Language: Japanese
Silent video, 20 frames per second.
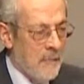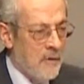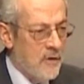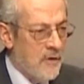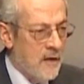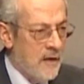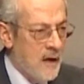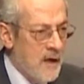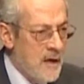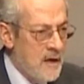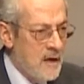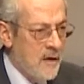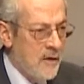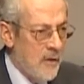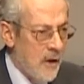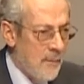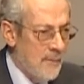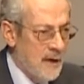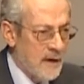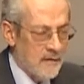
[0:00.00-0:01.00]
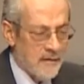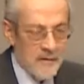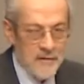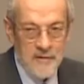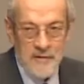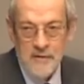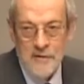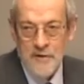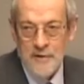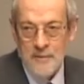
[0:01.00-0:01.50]
これは前もっ
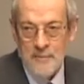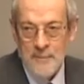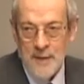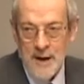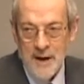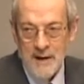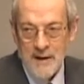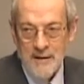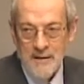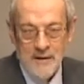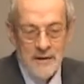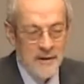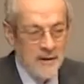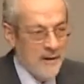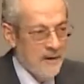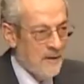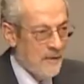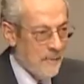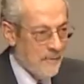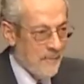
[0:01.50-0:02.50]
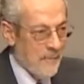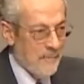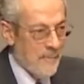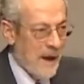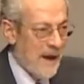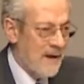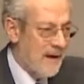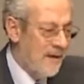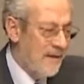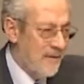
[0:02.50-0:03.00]
て想定されて計画され
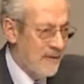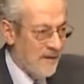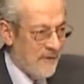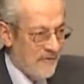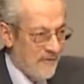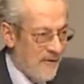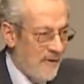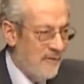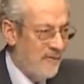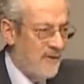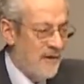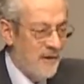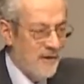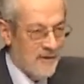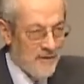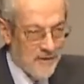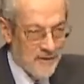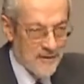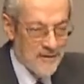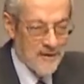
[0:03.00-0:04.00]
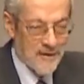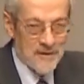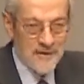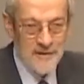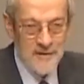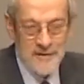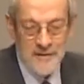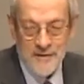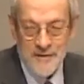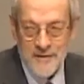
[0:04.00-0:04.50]
て起こった出来事ではないん
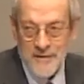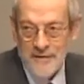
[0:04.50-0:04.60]
です。